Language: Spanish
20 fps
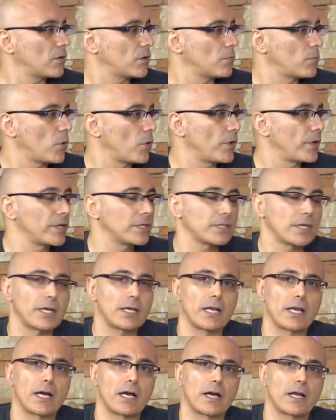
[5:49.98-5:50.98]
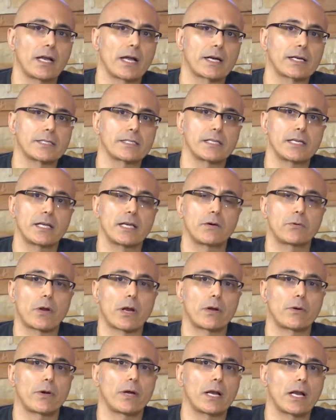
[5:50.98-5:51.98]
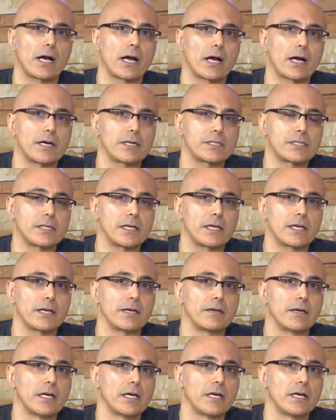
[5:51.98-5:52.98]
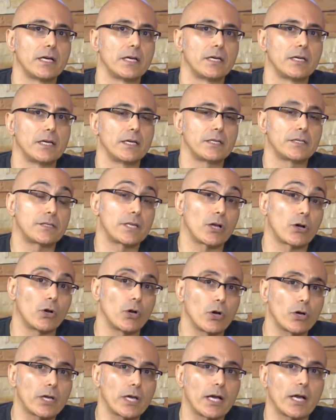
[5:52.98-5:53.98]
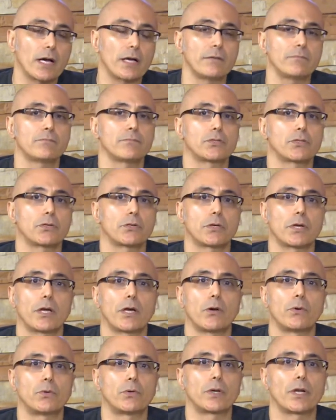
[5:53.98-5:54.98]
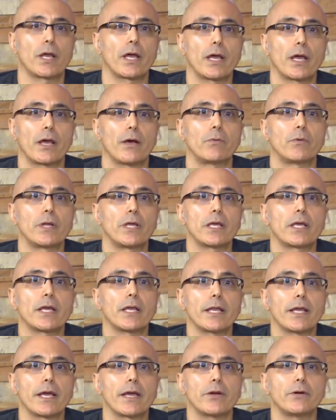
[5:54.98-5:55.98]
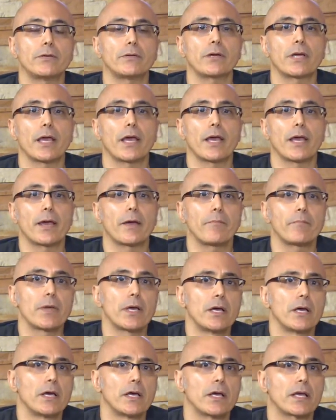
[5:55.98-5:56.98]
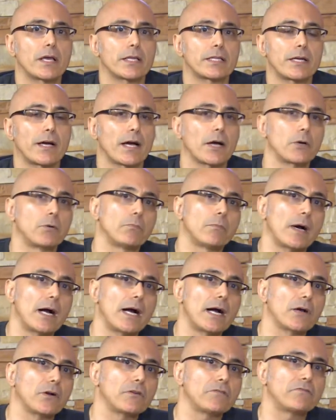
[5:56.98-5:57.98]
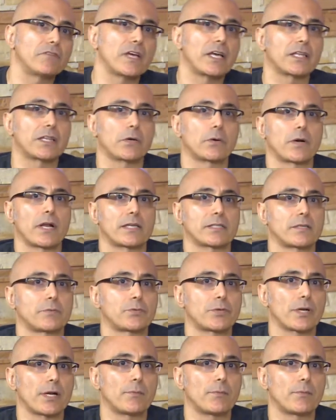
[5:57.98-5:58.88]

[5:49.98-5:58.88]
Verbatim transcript: como dice ahí la, reseña, es una novela eh, eh, psicológica sobre un ingeniero que que trabaja en un banco, en fin, que tiene una excepción